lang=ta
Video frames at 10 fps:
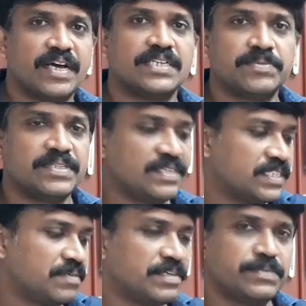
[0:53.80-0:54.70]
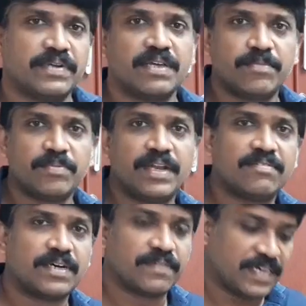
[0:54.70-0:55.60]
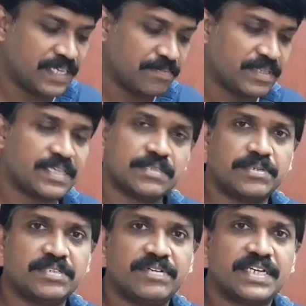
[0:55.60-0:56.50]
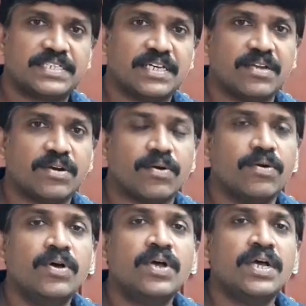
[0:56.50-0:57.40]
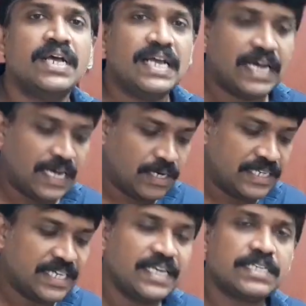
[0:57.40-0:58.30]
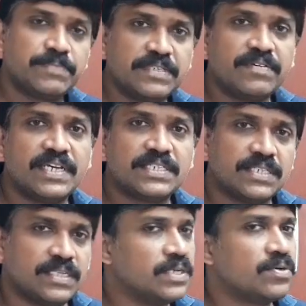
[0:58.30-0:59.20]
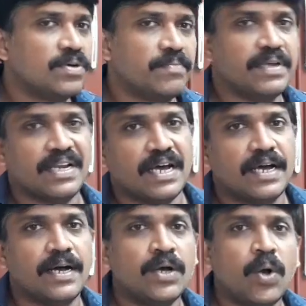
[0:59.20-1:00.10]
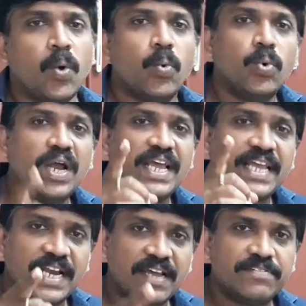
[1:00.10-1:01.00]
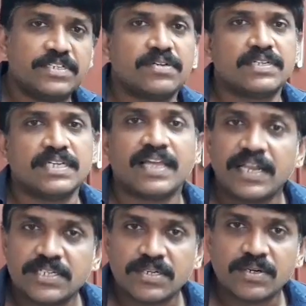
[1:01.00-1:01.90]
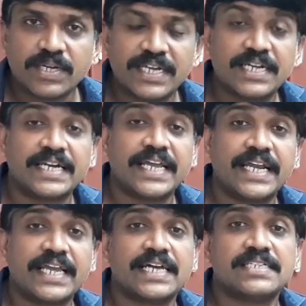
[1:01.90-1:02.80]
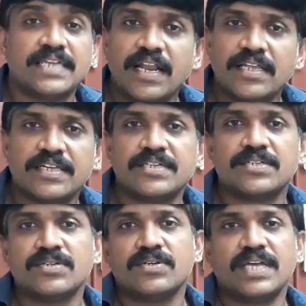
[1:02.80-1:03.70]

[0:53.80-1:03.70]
அந்த ஸ்பெசிஃபிகேஷனை பேஸ் பண்ணி தான் மொபைலே வாங்குவீங்க அதே மாதிரி தான் அந்த ஸ்பெசிஃபிகேஷன் அதில் இருக்கணும் என்ன ஸ்பெசிஃபிகேஷன் இருக்கணும் அப்படின்னா உங்களுக்கு என்ன விஷயம் வந்து தெரிஞ்சிருக்கோ என்ன டெக்னிக்கல் ஸ்கில்லு தெரிஞ்சிருக்கோ